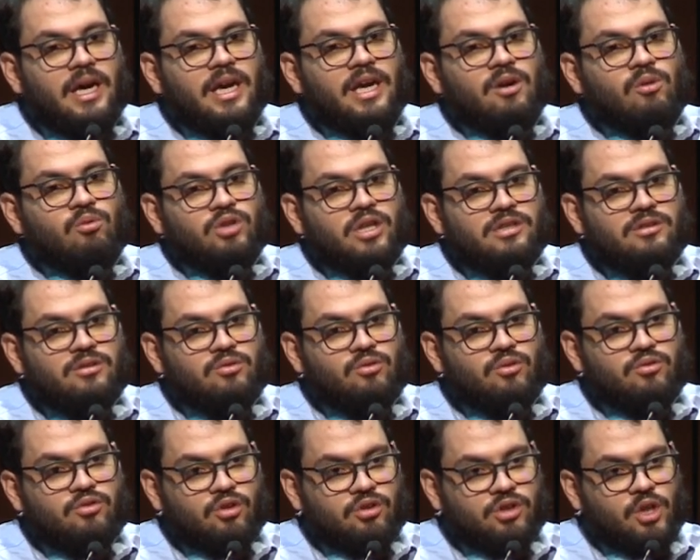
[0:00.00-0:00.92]
en una
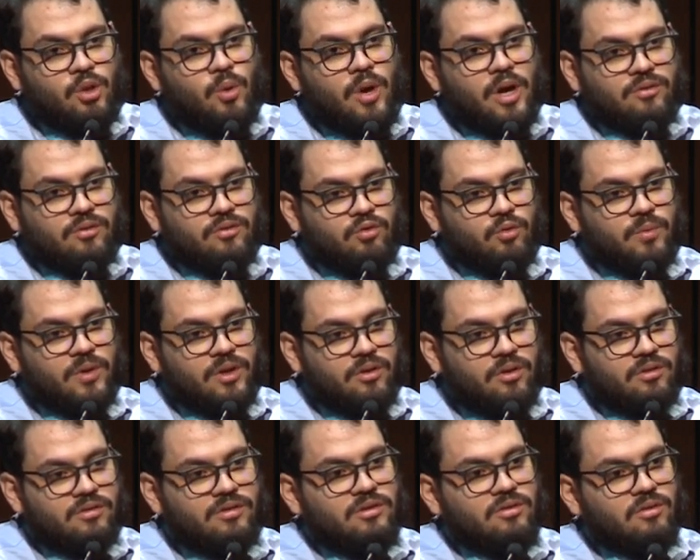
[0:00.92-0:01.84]
institución de educación
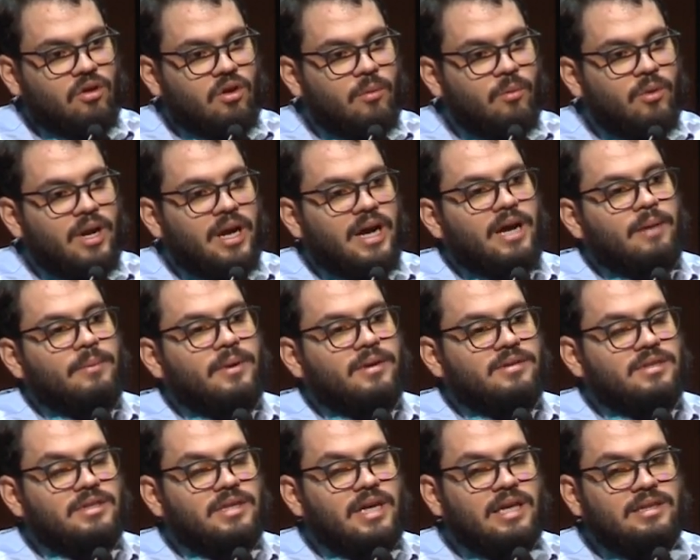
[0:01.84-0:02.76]
superior, sino como la
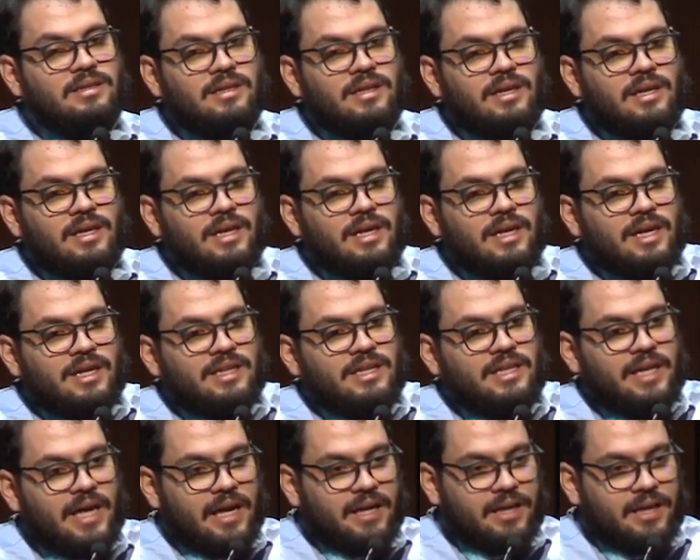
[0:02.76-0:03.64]
capacidad de